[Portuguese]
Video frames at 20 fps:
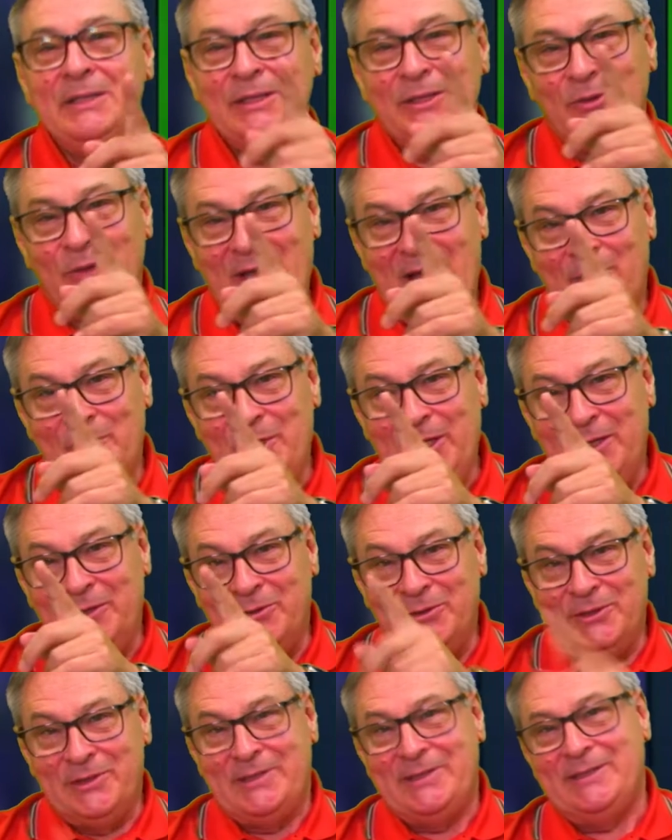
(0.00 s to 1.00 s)
Olá,
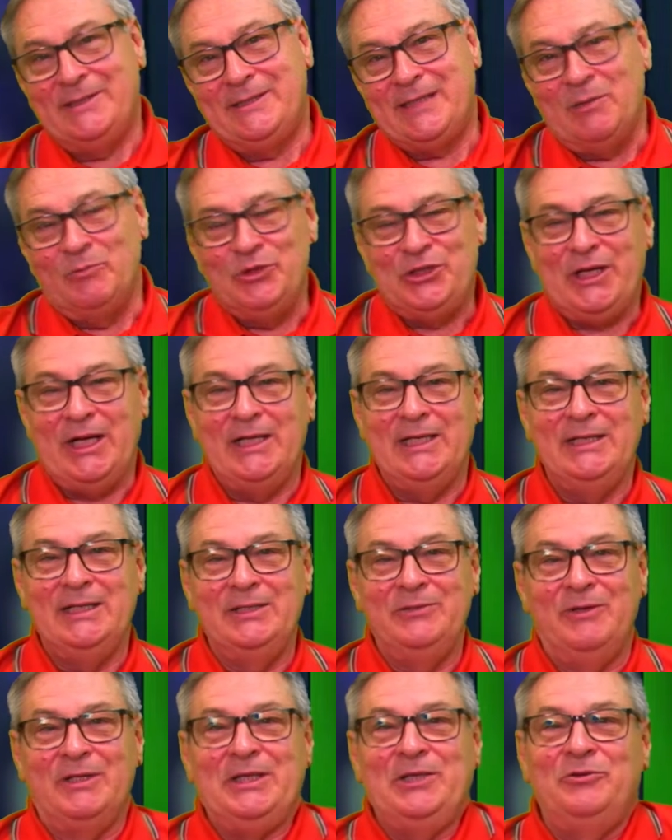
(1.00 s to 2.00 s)
amigos! Estamos
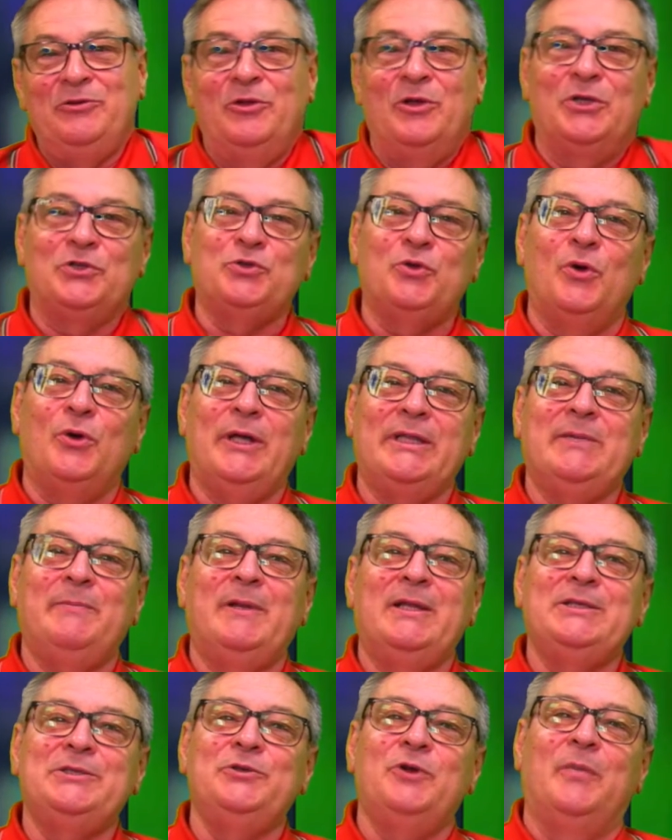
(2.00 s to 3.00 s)
chegando aqui no nosso Roda
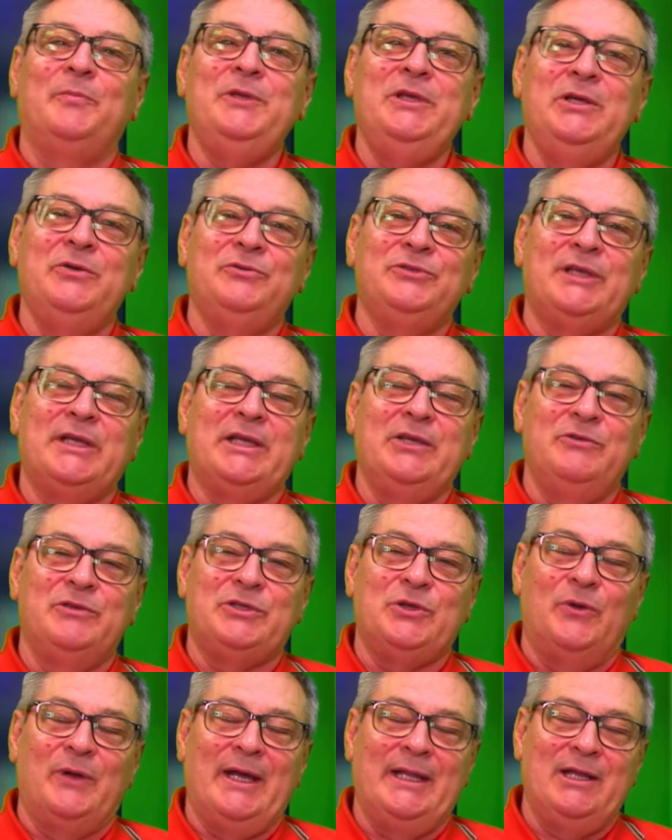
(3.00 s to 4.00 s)
Brasil Amigos, aqui no
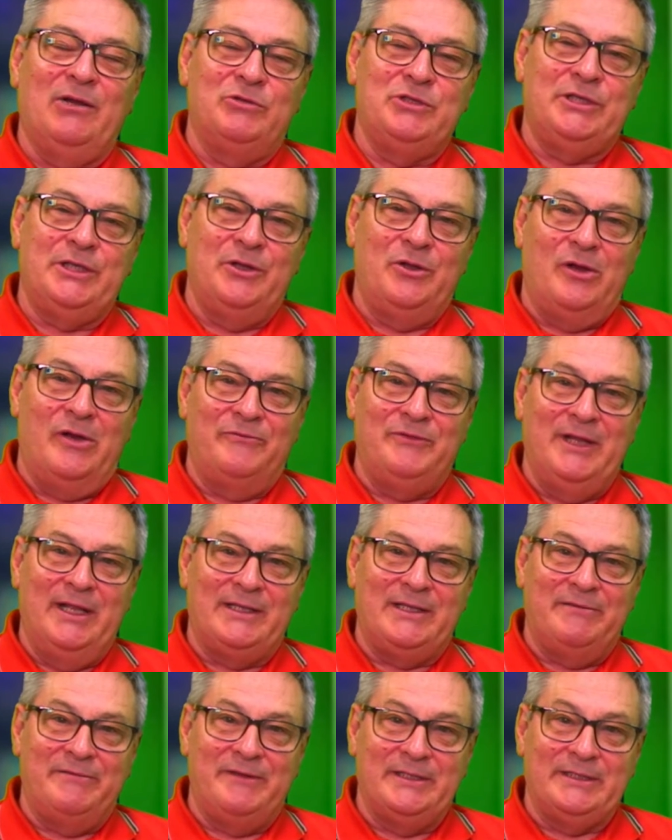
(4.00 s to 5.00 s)
seu canal 19 na
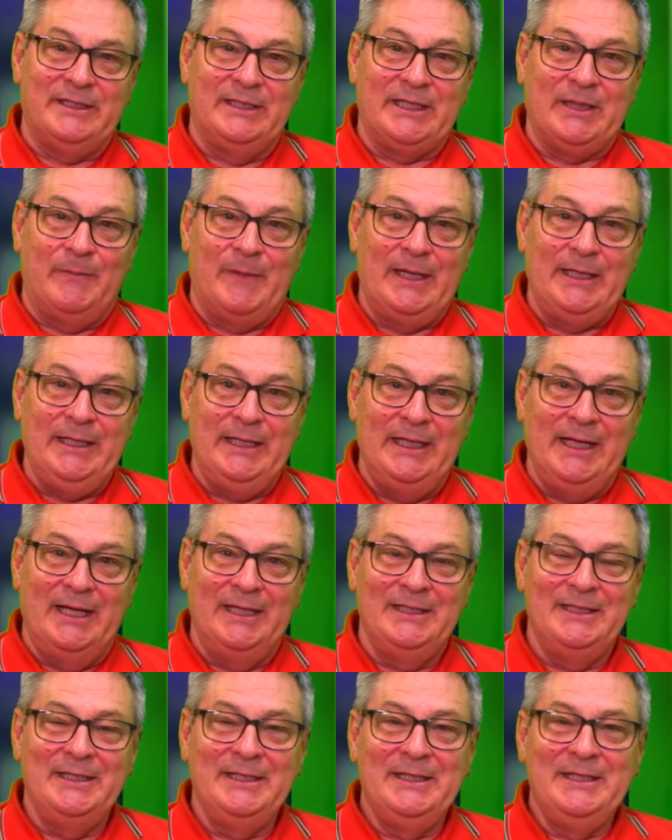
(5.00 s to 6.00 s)
TV Santa Maria.